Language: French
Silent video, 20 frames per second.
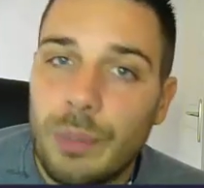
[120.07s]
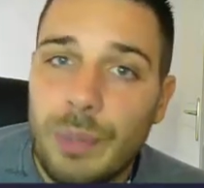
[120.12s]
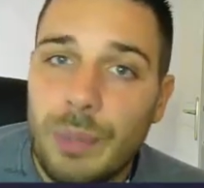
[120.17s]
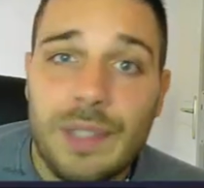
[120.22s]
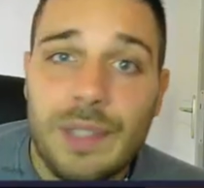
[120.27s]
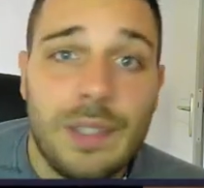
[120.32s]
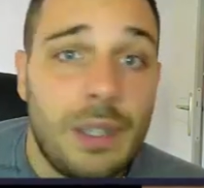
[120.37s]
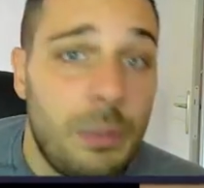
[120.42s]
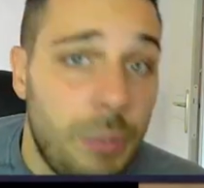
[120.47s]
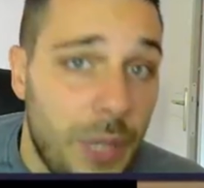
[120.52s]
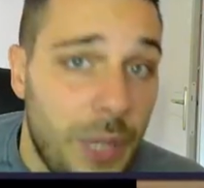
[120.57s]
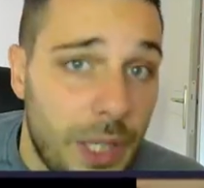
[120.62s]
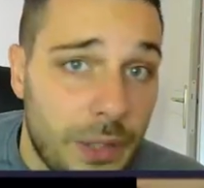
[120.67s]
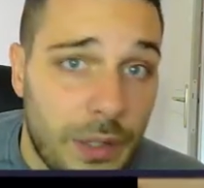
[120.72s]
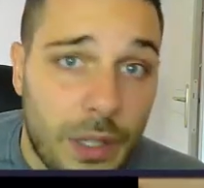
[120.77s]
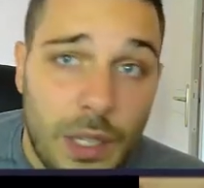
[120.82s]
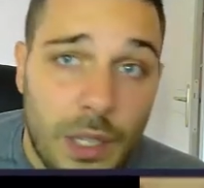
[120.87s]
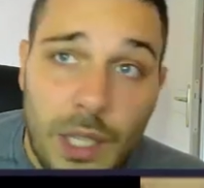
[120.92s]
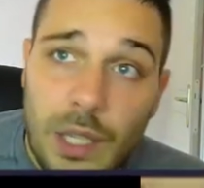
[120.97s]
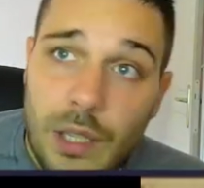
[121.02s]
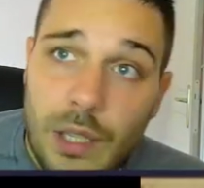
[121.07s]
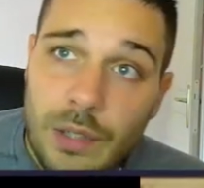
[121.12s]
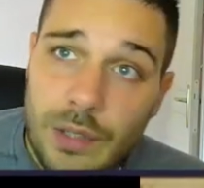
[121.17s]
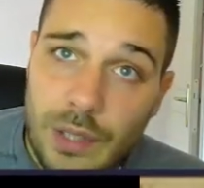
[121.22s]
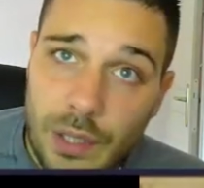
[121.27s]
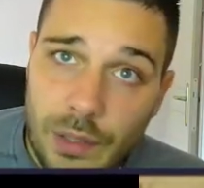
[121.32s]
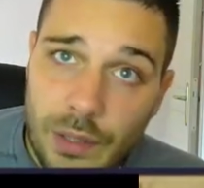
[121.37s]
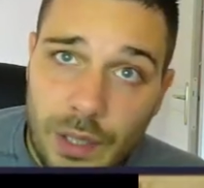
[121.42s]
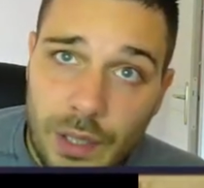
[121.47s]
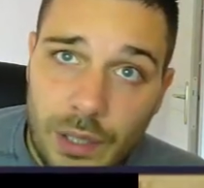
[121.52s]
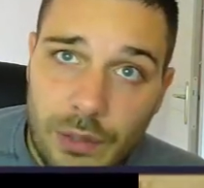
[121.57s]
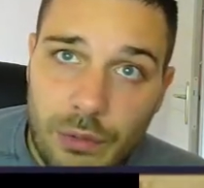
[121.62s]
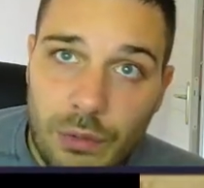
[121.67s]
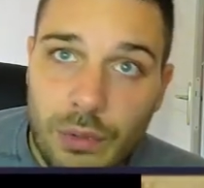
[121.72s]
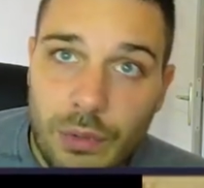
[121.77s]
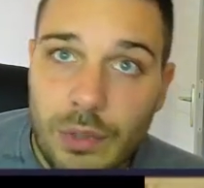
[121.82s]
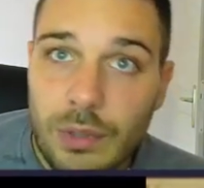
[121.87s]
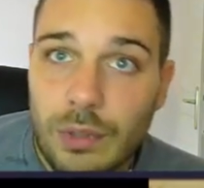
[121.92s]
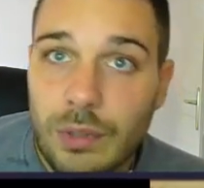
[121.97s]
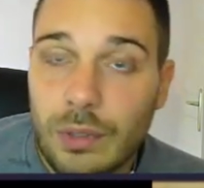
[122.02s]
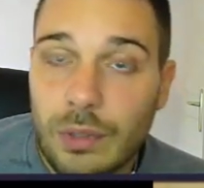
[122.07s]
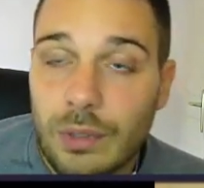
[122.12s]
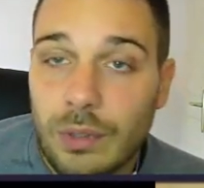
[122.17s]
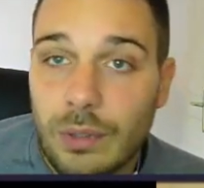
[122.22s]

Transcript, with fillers: N'oubliez pas, c'est un prêtre. Certains sur